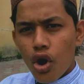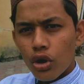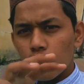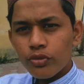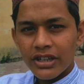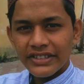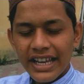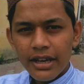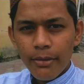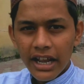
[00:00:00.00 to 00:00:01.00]
और उस
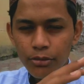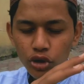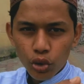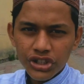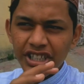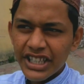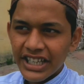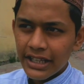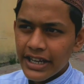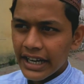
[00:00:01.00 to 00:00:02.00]
मज़ार के बारे में थोड़ी सी
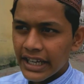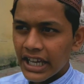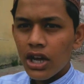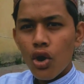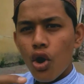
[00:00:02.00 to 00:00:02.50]
डिटेल जानेंगे